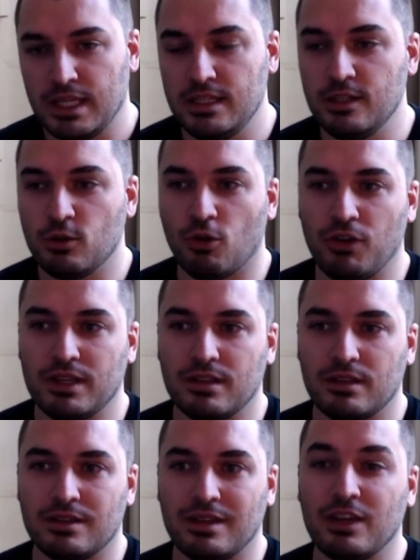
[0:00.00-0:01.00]
Il dit qu'en
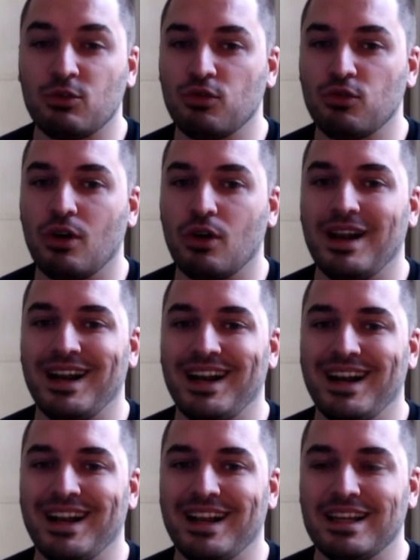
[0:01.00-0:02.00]
fait, très souvent,
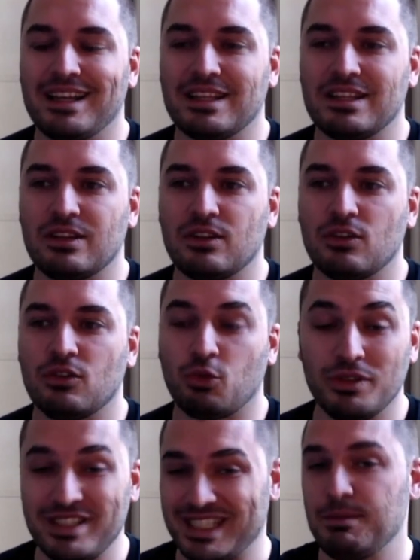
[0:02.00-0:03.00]
ce
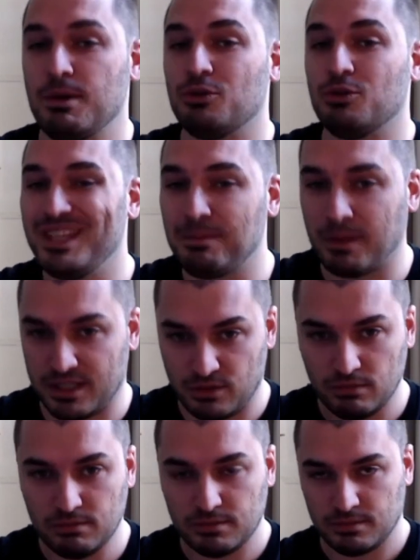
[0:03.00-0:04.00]
qu'on estime être une
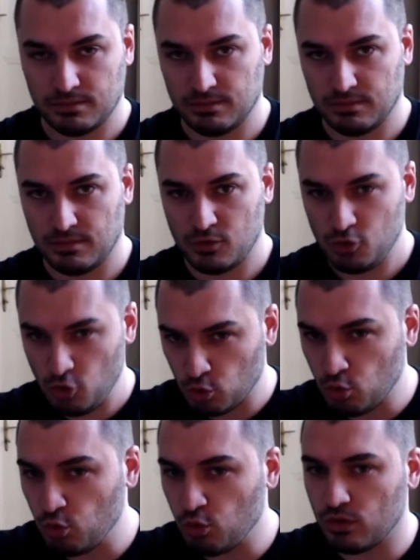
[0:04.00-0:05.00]
dépression,
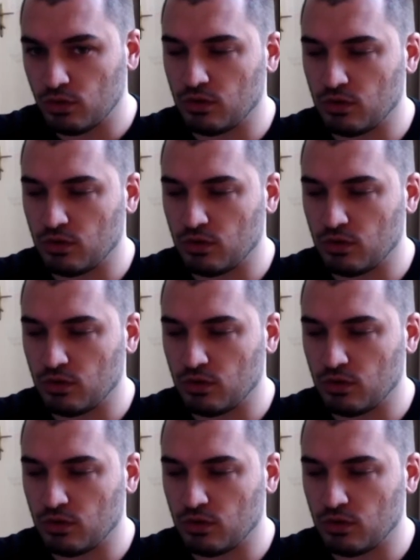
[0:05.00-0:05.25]
surtout